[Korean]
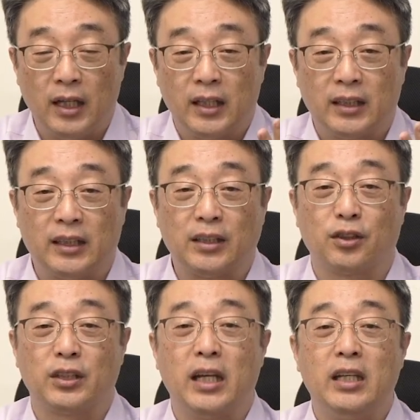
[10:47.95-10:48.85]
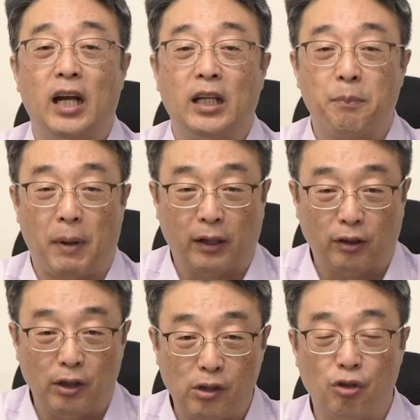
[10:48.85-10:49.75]
그래서 생각이
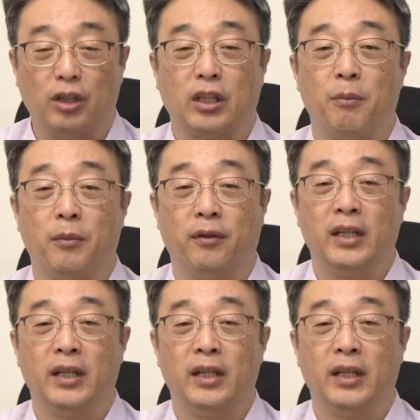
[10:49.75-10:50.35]
바뀔 수 있다면,